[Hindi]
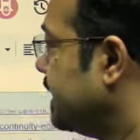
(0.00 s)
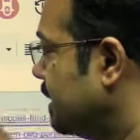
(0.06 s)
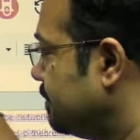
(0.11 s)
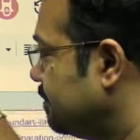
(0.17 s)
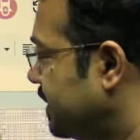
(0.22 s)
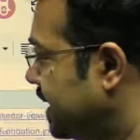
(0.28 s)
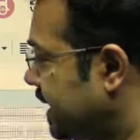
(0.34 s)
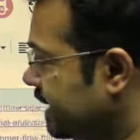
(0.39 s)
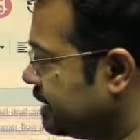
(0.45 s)

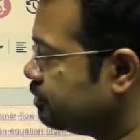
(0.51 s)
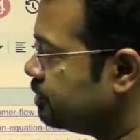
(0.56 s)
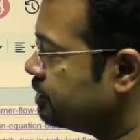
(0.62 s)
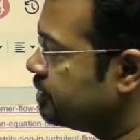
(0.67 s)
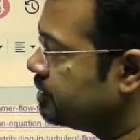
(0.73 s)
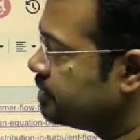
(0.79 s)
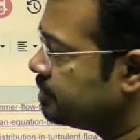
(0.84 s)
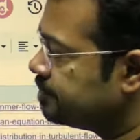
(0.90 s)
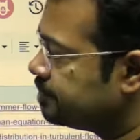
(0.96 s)
मेरे
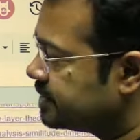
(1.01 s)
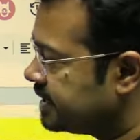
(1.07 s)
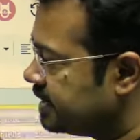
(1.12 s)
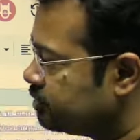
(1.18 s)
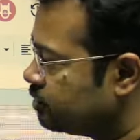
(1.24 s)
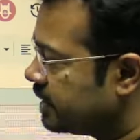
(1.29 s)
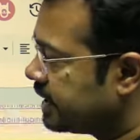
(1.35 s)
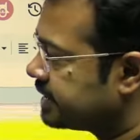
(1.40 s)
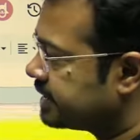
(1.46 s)
जो से
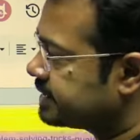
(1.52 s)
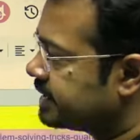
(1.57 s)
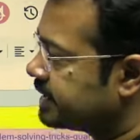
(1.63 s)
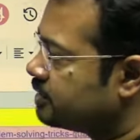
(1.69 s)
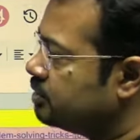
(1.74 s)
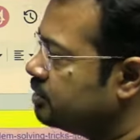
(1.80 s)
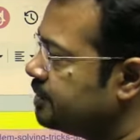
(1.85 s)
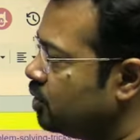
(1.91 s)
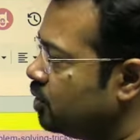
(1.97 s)
जो कर
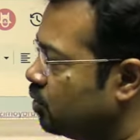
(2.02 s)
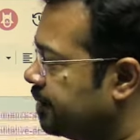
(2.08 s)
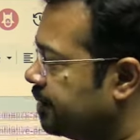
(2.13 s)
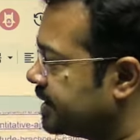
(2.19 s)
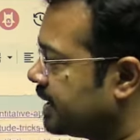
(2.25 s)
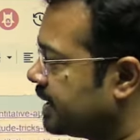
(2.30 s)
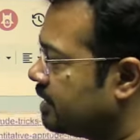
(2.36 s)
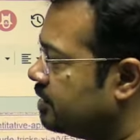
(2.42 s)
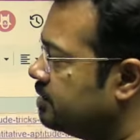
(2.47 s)
सकता हूँ मैं वो
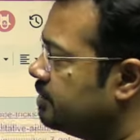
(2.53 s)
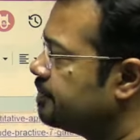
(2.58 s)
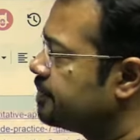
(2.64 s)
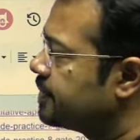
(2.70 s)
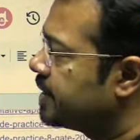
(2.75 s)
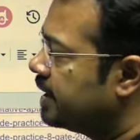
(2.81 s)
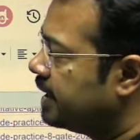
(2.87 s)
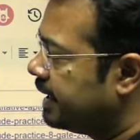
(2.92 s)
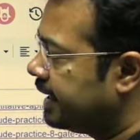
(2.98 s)
बता रहा हूँ
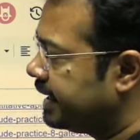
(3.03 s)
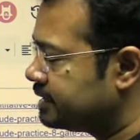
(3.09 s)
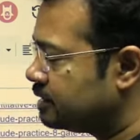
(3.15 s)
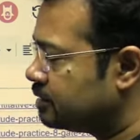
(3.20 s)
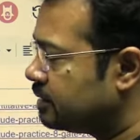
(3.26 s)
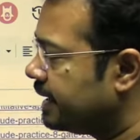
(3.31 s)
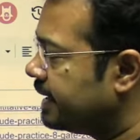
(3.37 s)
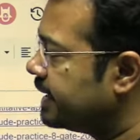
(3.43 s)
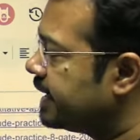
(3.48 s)
ऐसे
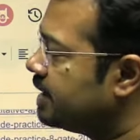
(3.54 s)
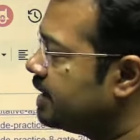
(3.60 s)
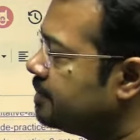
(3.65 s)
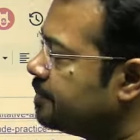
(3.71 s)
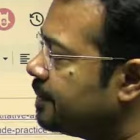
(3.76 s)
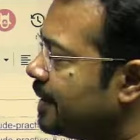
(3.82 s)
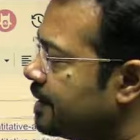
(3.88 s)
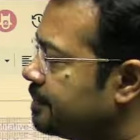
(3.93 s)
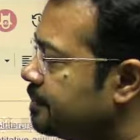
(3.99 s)
तो आने अनकेडमी
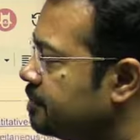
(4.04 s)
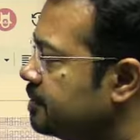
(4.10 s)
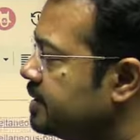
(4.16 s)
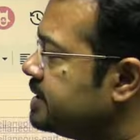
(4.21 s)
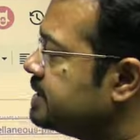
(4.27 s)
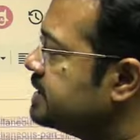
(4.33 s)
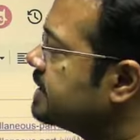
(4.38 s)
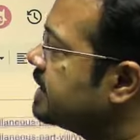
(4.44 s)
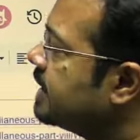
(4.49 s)
प्लेटफॉर्म
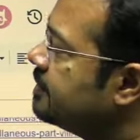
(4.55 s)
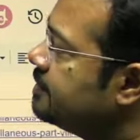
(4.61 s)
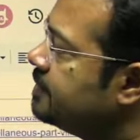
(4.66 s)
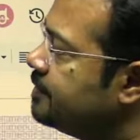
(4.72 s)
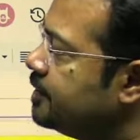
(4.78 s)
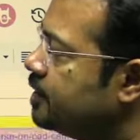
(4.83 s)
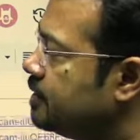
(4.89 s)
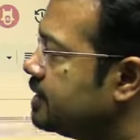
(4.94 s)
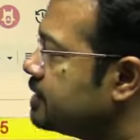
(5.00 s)
में जितना भी
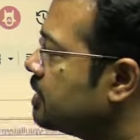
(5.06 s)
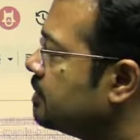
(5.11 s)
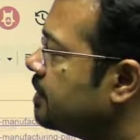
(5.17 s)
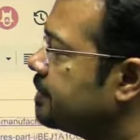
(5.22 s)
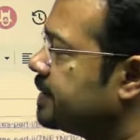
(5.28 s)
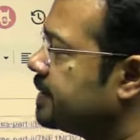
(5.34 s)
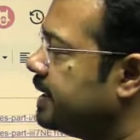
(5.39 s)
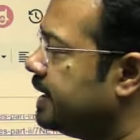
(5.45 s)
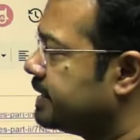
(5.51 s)
वीडियो है सब
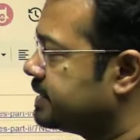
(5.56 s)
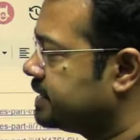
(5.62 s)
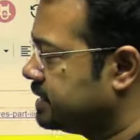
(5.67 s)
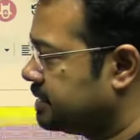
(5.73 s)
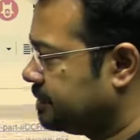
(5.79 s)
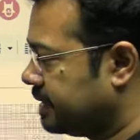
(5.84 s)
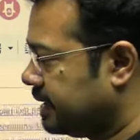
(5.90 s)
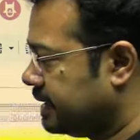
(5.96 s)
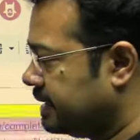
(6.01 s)
आपके लिए
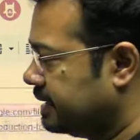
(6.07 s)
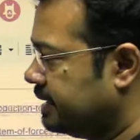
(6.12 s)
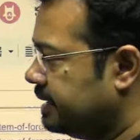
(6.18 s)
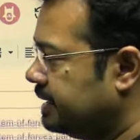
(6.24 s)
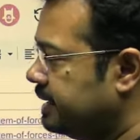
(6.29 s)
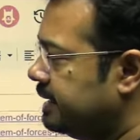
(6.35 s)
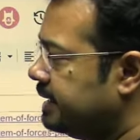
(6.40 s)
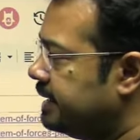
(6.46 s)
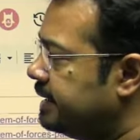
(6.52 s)
एक्सेसिबल है
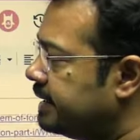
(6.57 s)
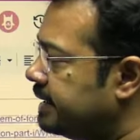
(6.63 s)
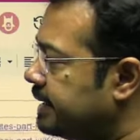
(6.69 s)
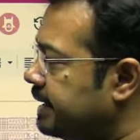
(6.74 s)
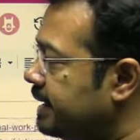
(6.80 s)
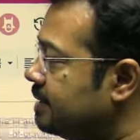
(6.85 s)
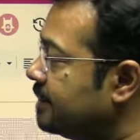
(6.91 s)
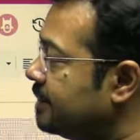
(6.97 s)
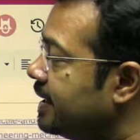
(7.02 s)

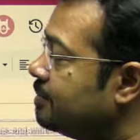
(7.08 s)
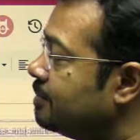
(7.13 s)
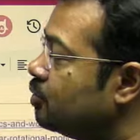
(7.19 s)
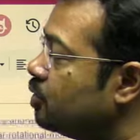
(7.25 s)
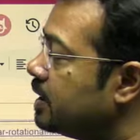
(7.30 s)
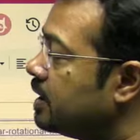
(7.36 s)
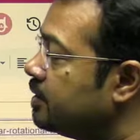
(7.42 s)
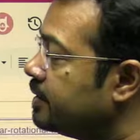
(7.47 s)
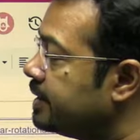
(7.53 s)
लेकिन मैंने
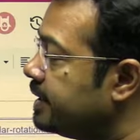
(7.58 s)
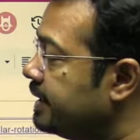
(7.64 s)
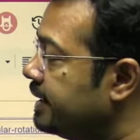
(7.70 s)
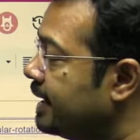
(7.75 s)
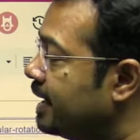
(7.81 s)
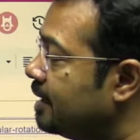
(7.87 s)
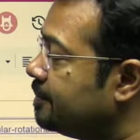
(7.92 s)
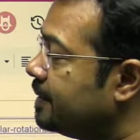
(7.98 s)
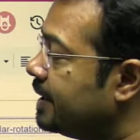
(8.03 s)
बोल रहा हूँ कि
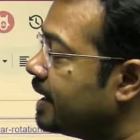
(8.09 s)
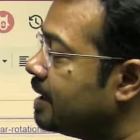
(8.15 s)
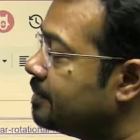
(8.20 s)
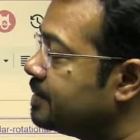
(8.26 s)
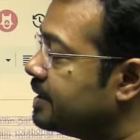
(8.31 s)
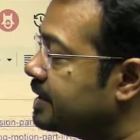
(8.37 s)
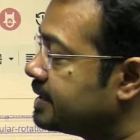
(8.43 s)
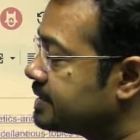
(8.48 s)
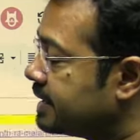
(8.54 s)
यहाँ पे अगर आप
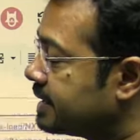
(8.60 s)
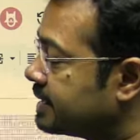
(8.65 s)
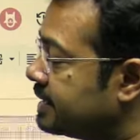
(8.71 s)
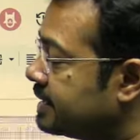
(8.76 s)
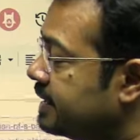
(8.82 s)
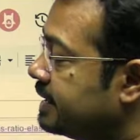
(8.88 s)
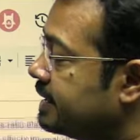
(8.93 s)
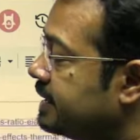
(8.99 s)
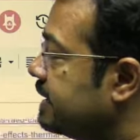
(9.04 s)
देख सकते
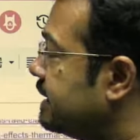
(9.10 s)
हैं कि